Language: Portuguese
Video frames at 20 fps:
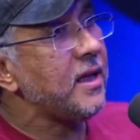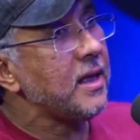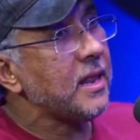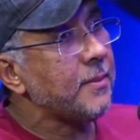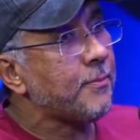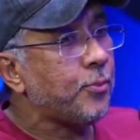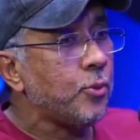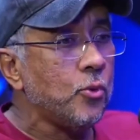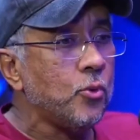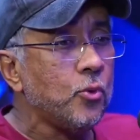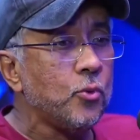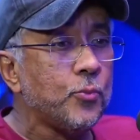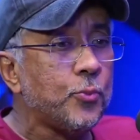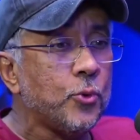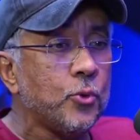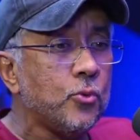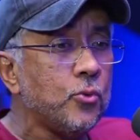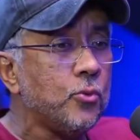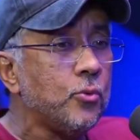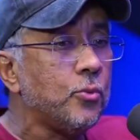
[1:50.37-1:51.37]
ela pra um, pra
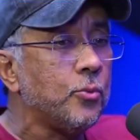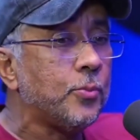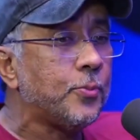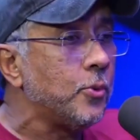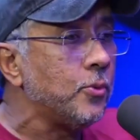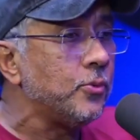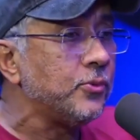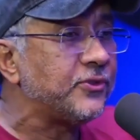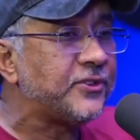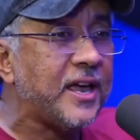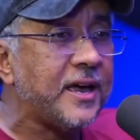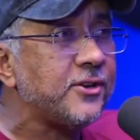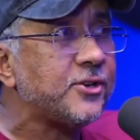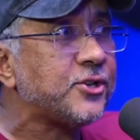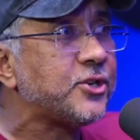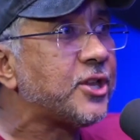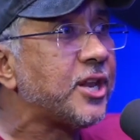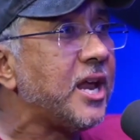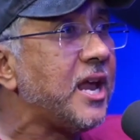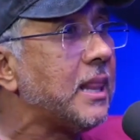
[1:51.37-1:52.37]
um, pra um zero
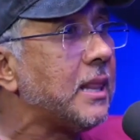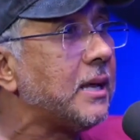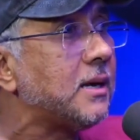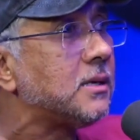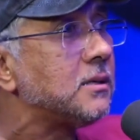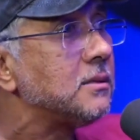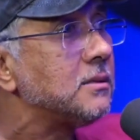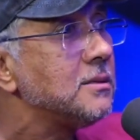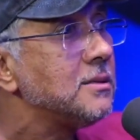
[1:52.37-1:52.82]
estrela.